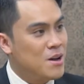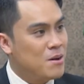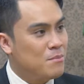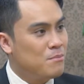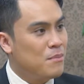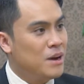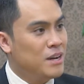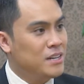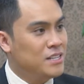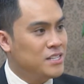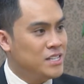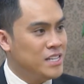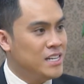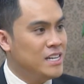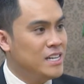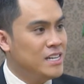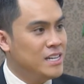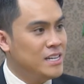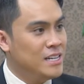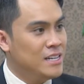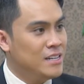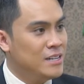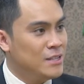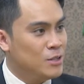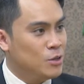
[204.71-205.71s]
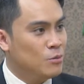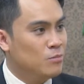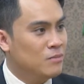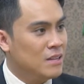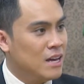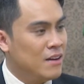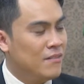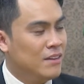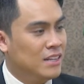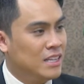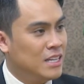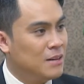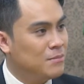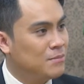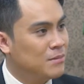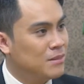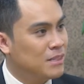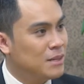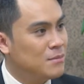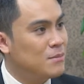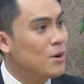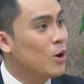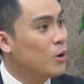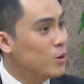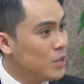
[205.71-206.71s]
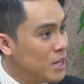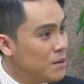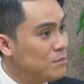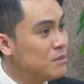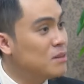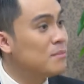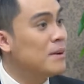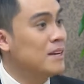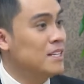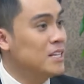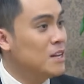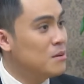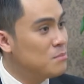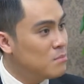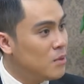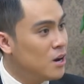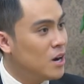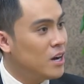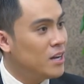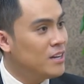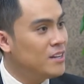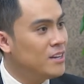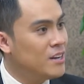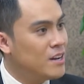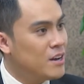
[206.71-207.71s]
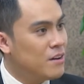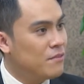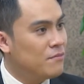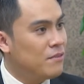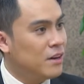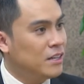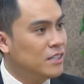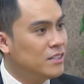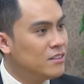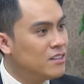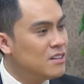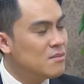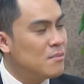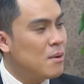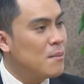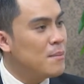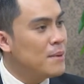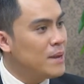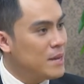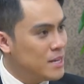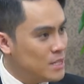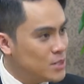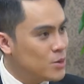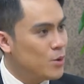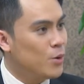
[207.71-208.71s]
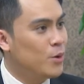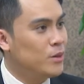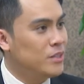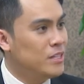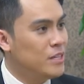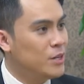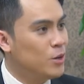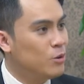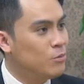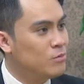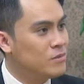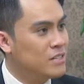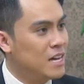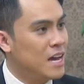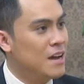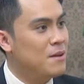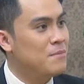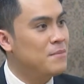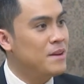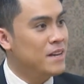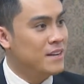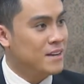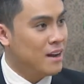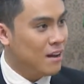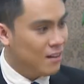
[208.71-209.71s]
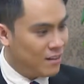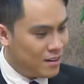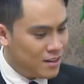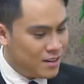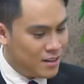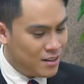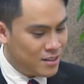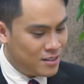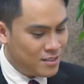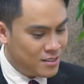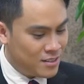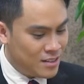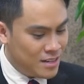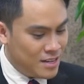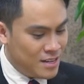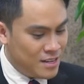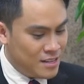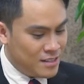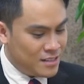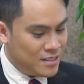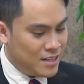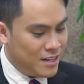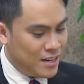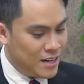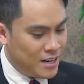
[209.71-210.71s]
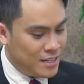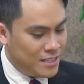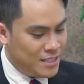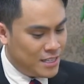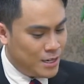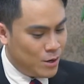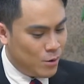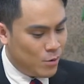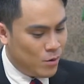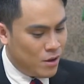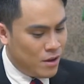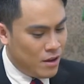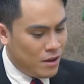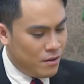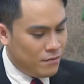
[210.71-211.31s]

bệnh trĩ chúng ta phải tiếp tiếp đón thêm những bệnh nhân mới và những người mà bị rồi thì cũng sẽ bị nặng hơn rất là nhiều.